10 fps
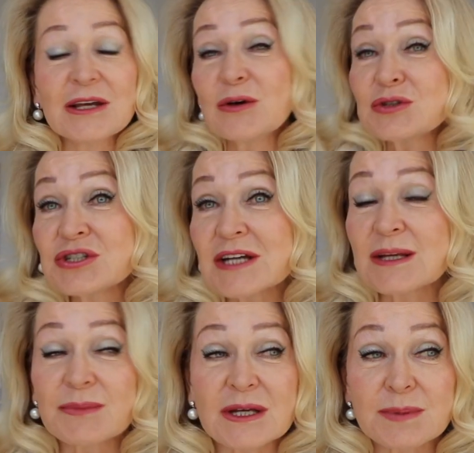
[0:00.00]
И очень часто
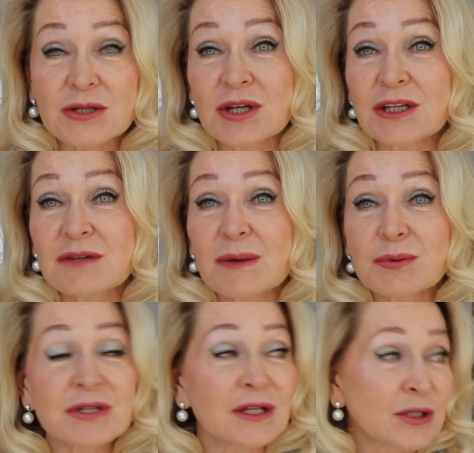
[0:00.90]
меня спрашивают такие
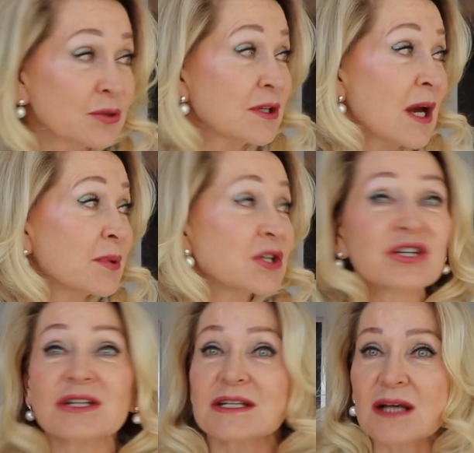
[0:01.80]
вопросы, которые я бы
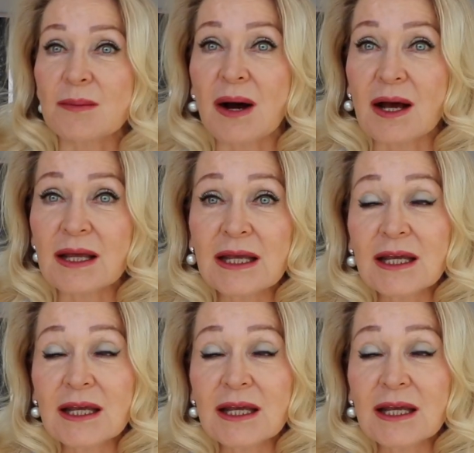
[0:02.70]
решила сама.